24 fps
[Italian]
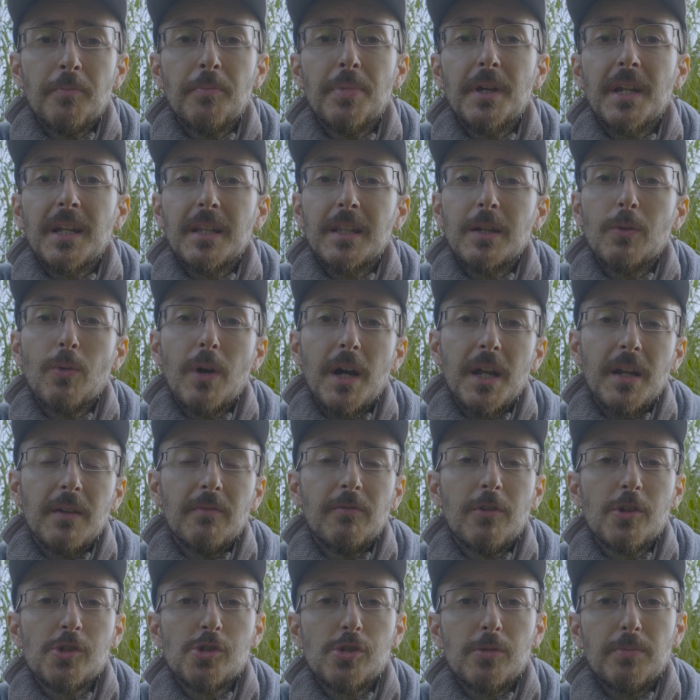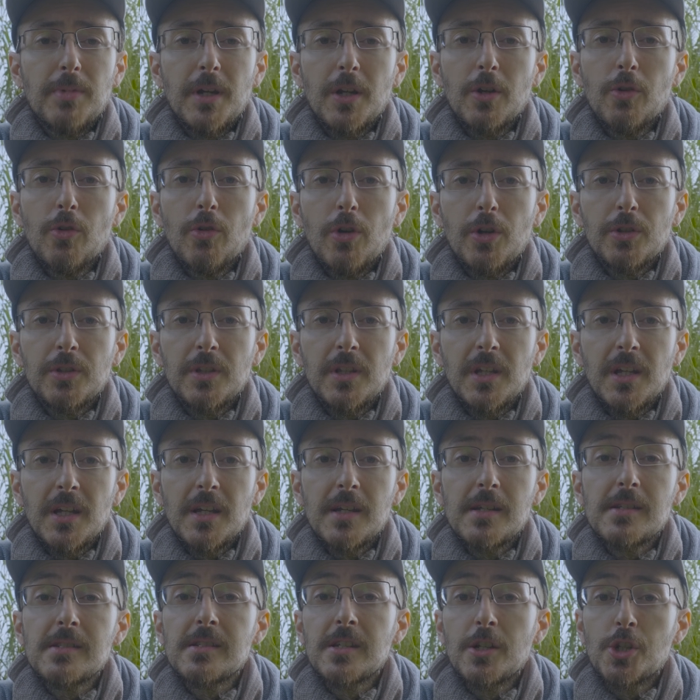per adeguare il vostro parco
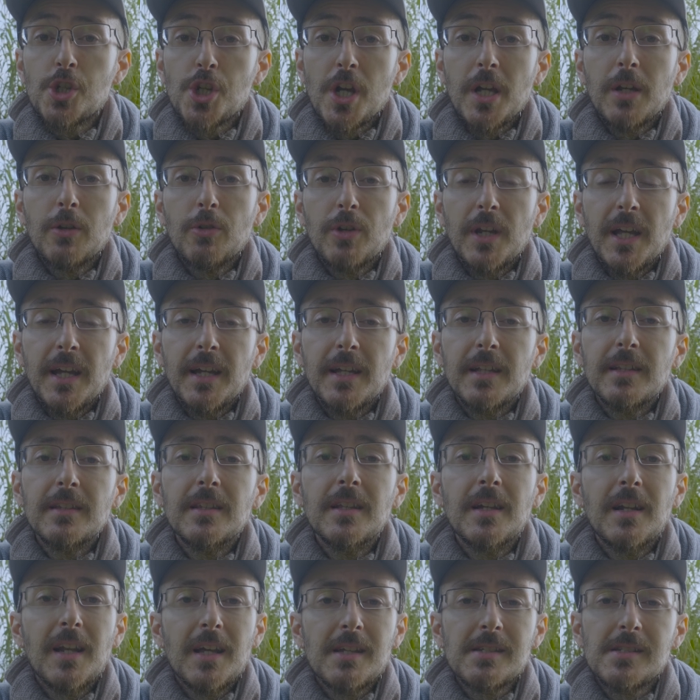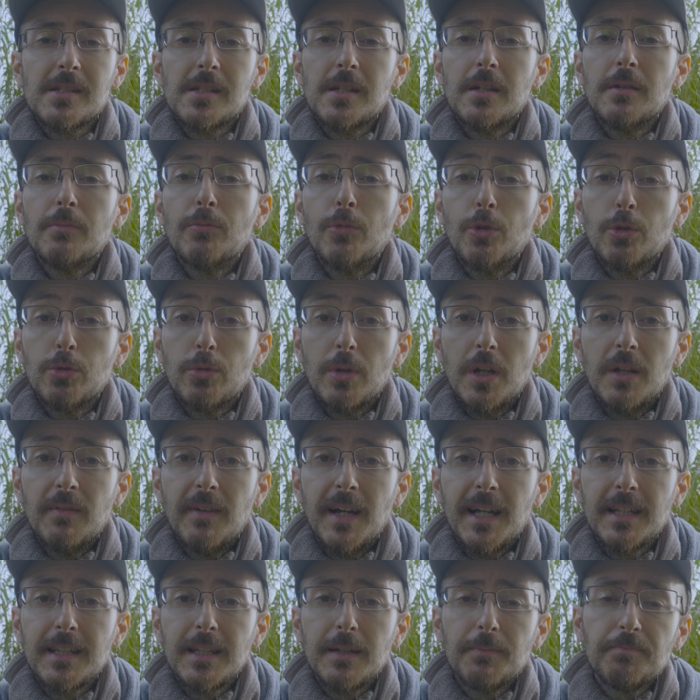ottiche se già non è di classe molto
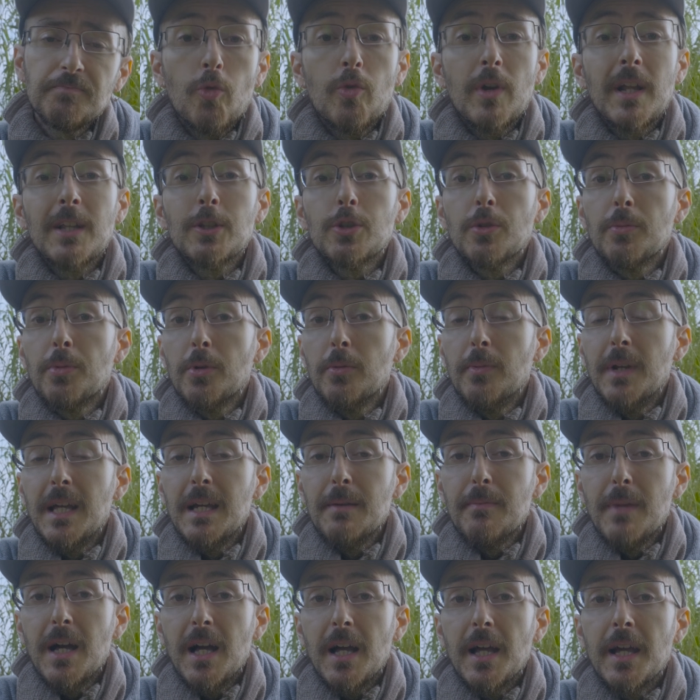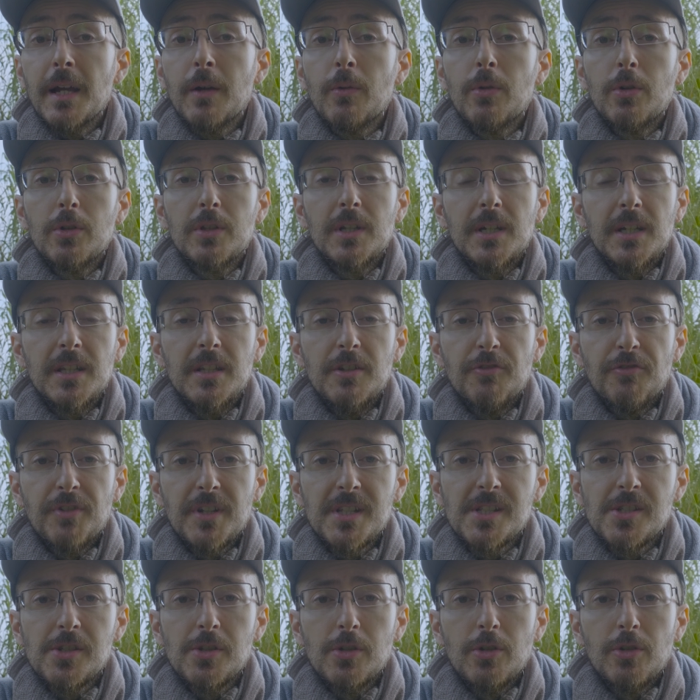elevata. Un altro problema è quello della
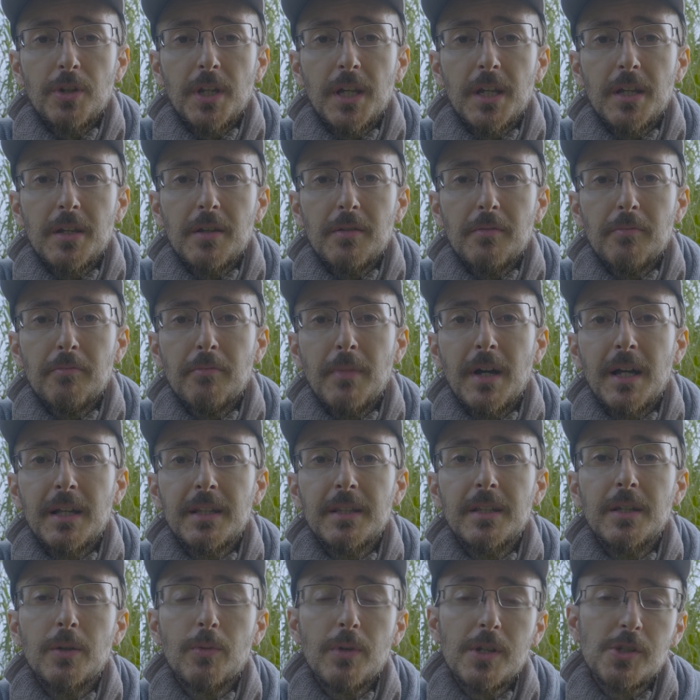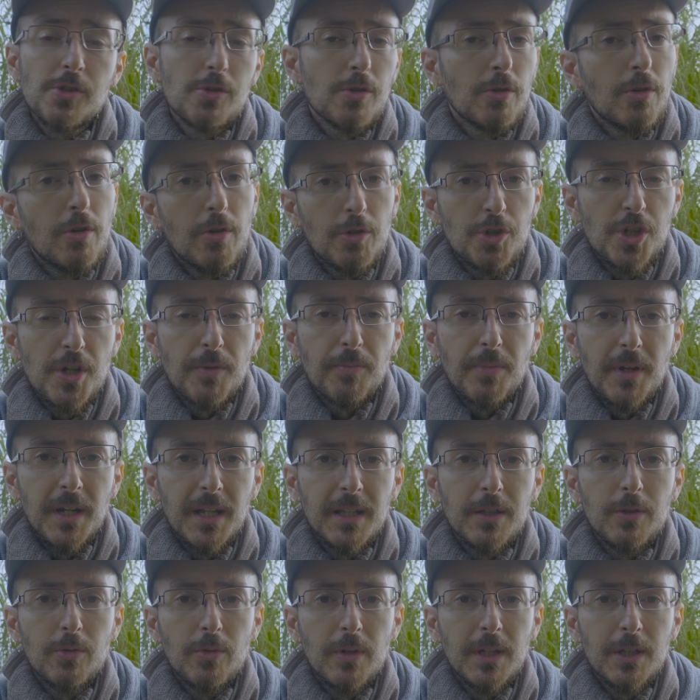diffrazione, ma di questo ho già
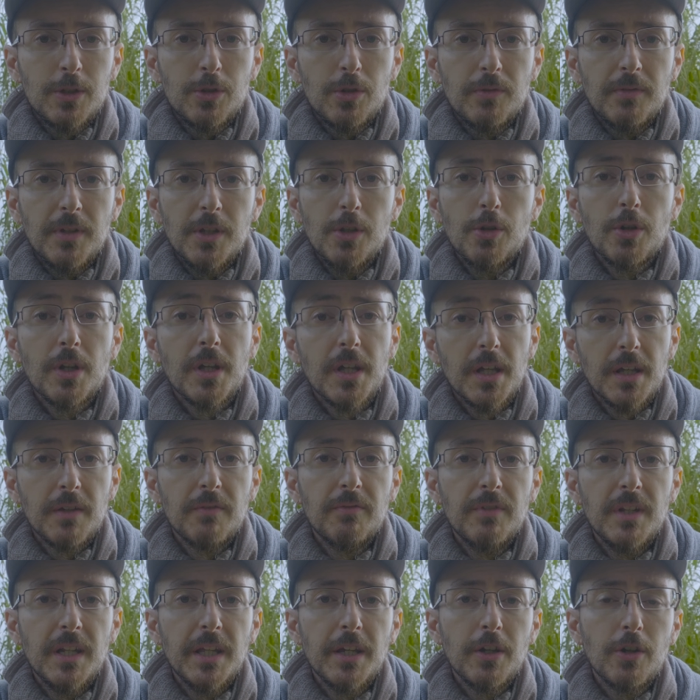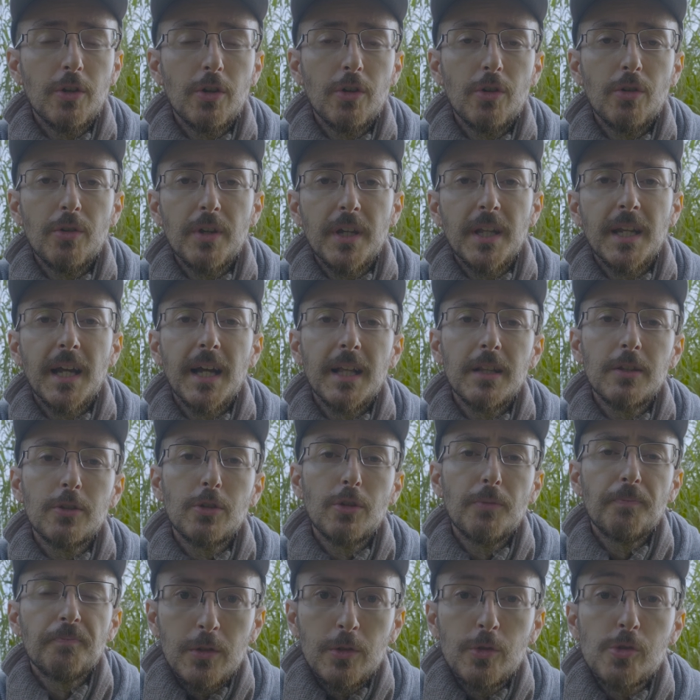parlato in un altro video che vi linko in
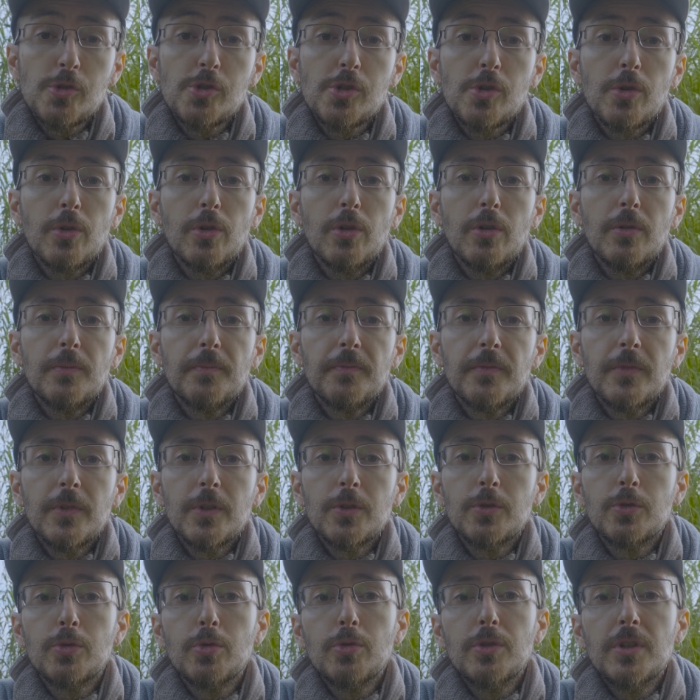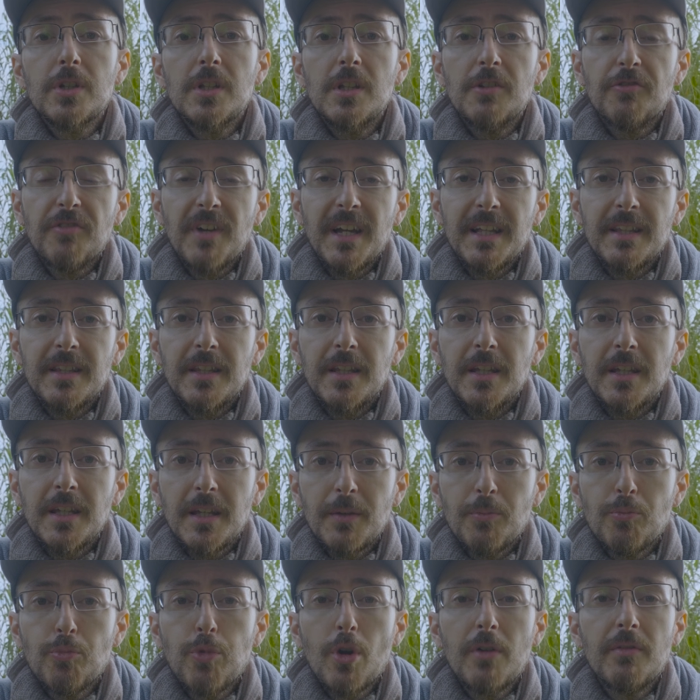alto. Non solo, tutti i difetti
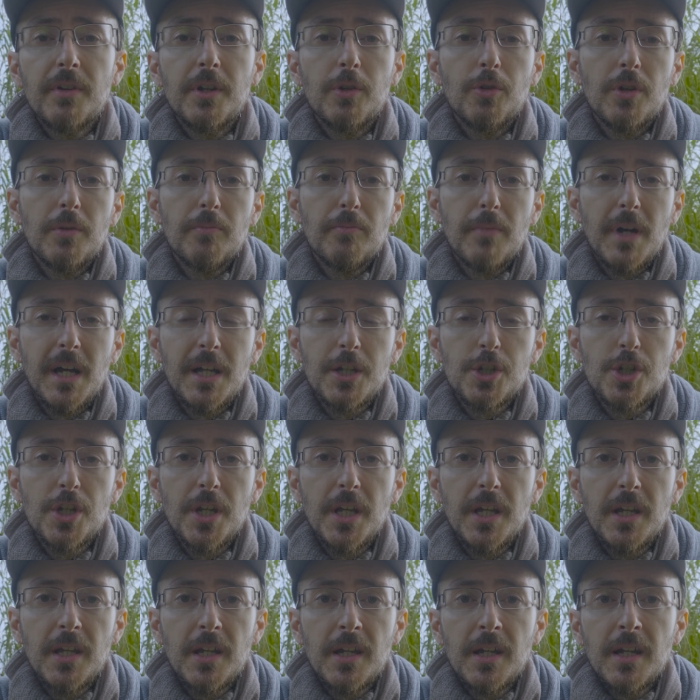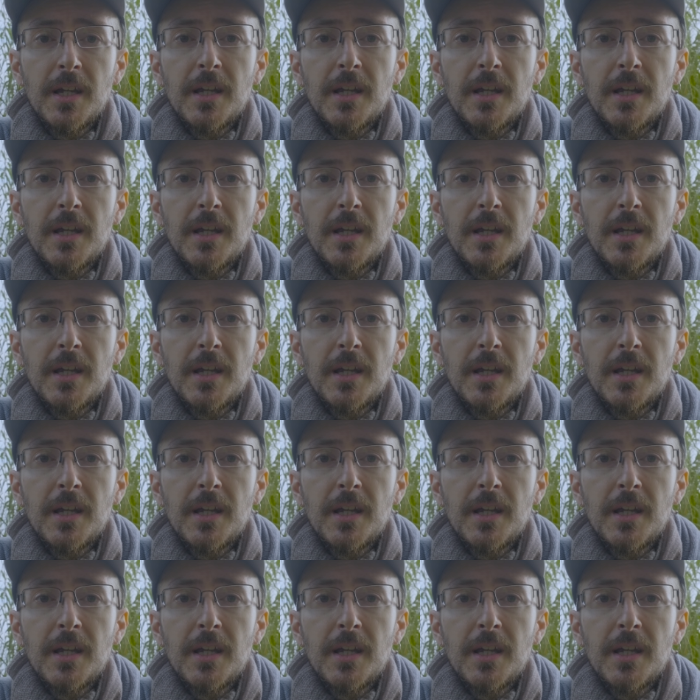che può avere un'immagine